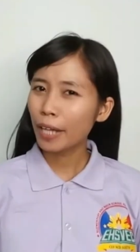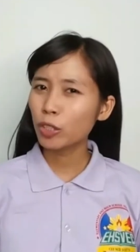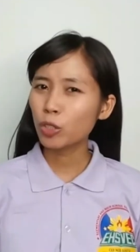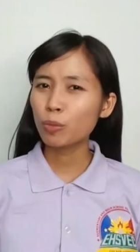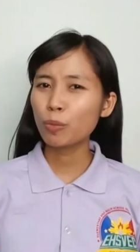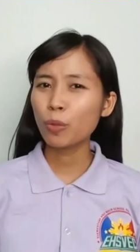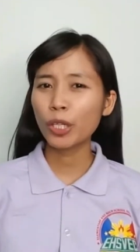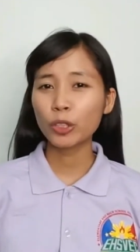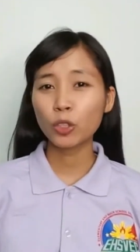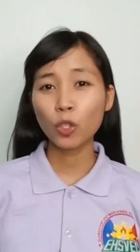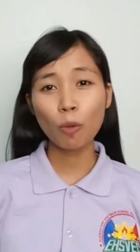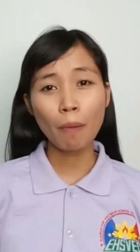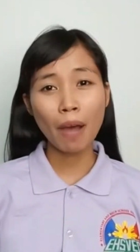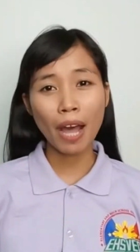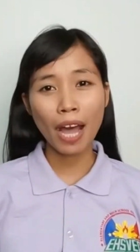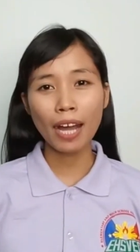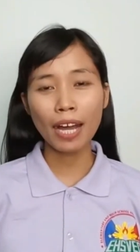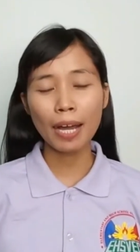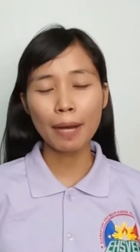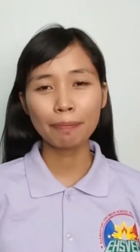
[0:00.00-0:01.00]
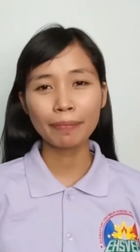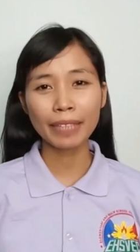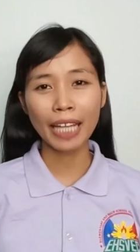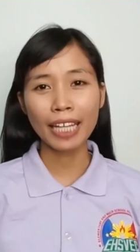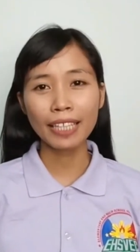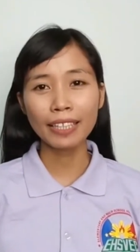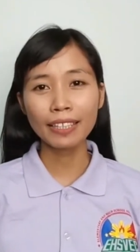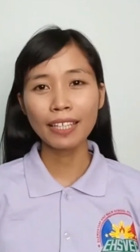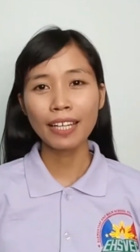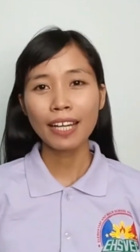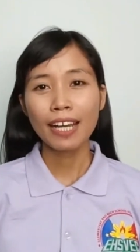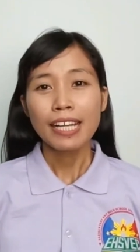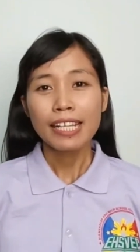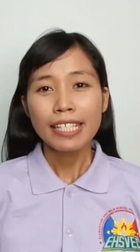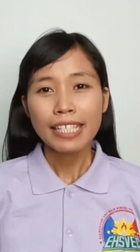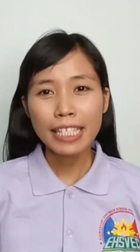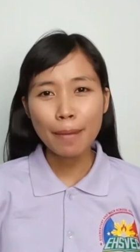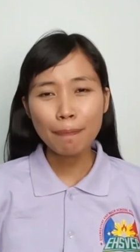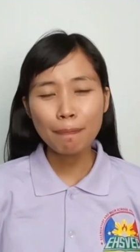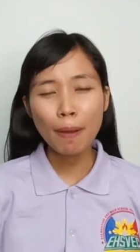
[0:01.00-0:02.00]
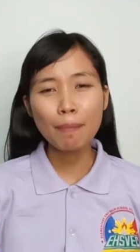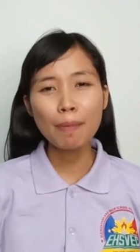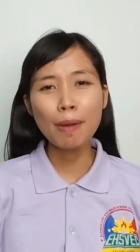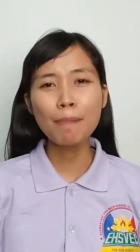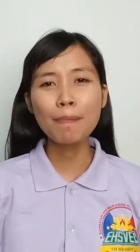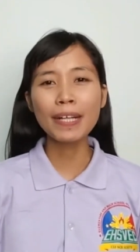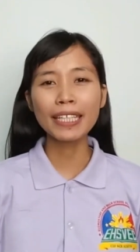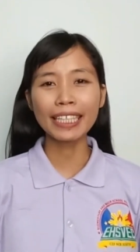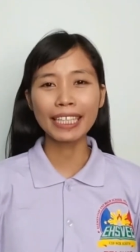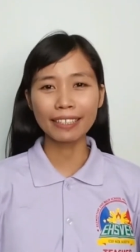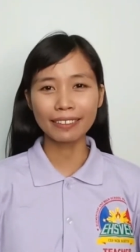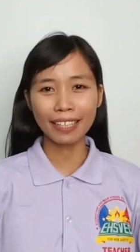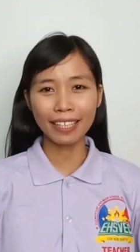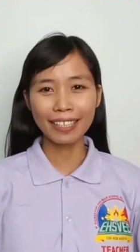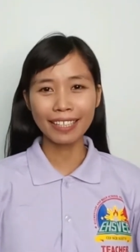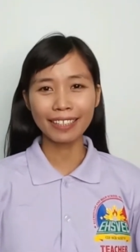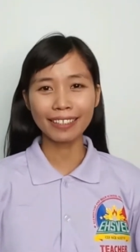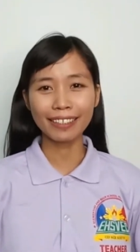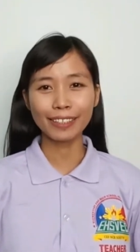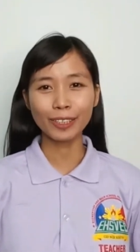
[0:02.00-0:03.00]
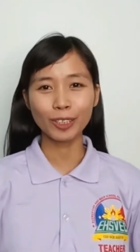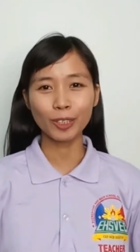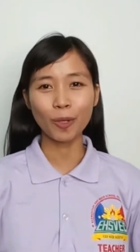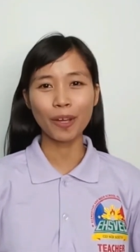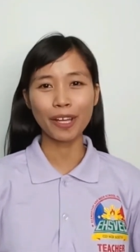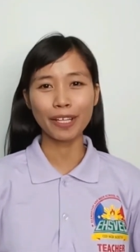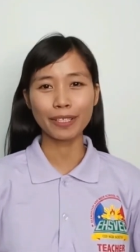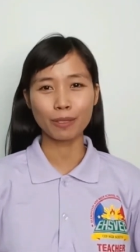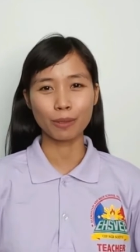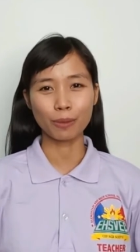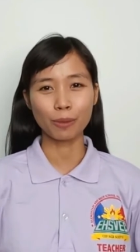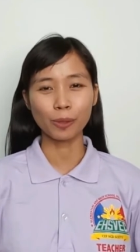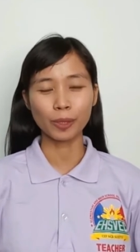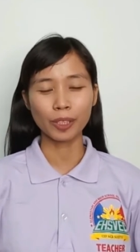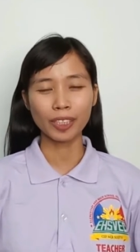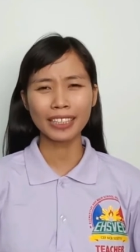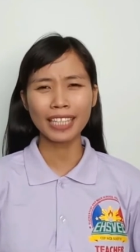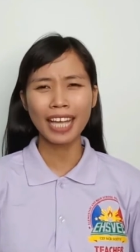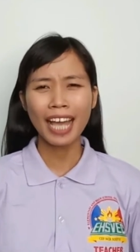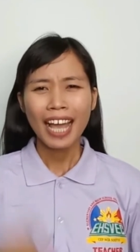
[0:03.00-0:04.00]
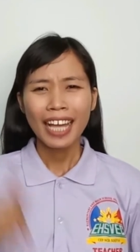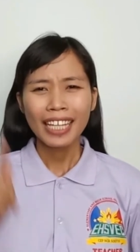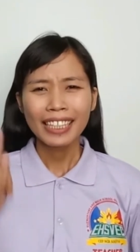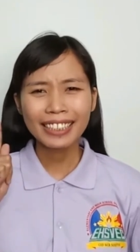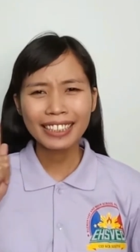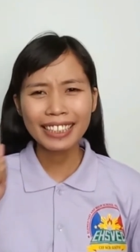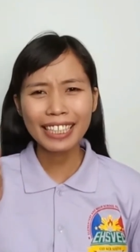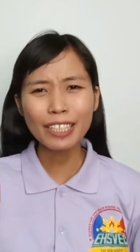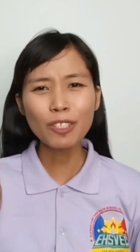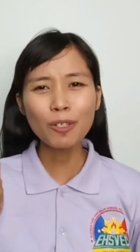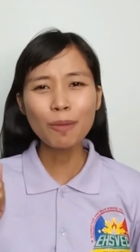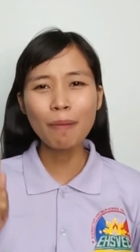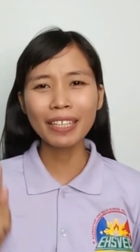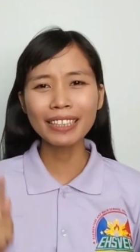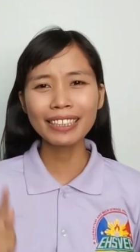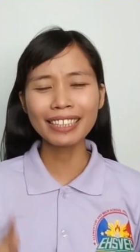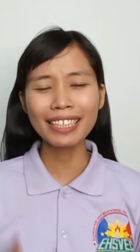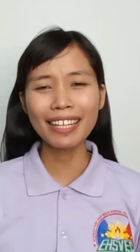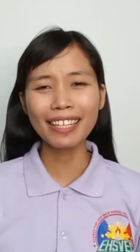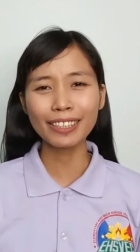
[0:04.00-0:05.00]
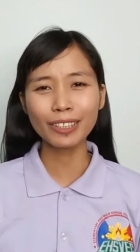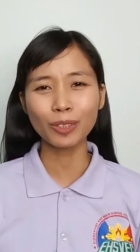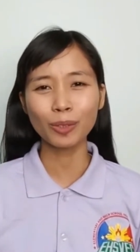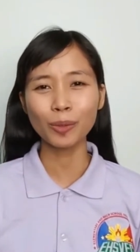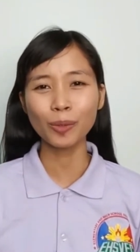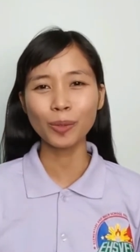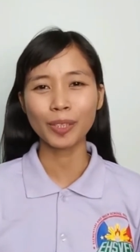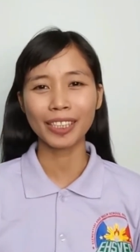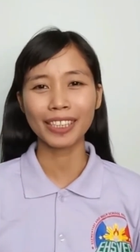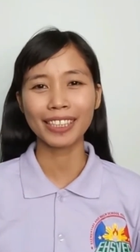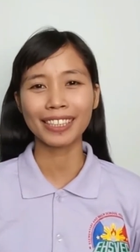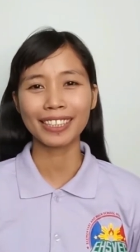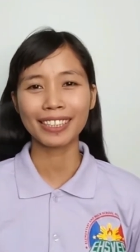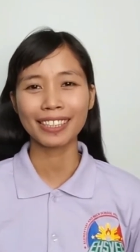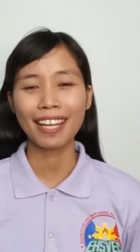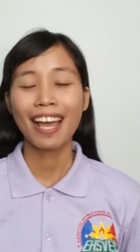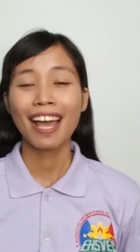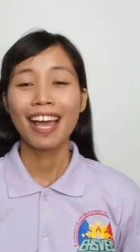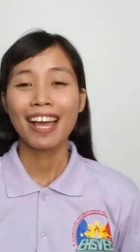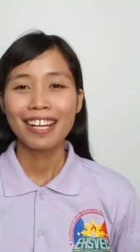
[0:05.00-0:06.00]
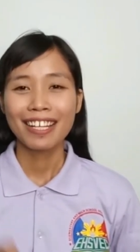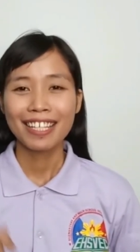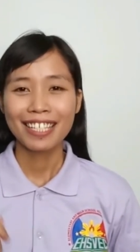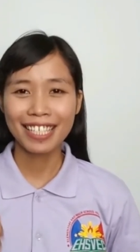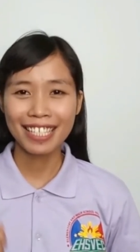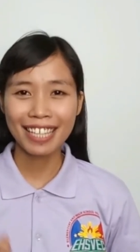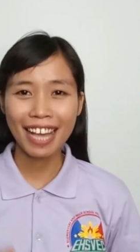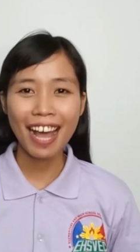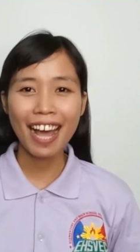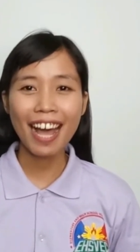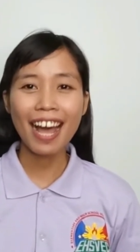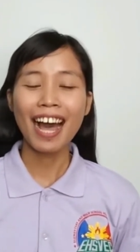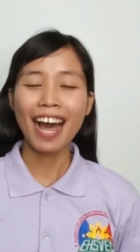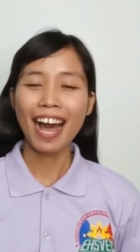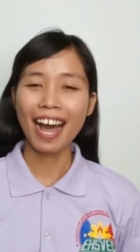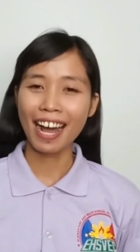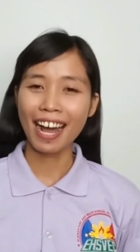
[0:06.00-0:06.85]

mo ito makakamtan? Sa pamamagitan ni Kristo Jesus. Sino ba si Jesus? Siya ang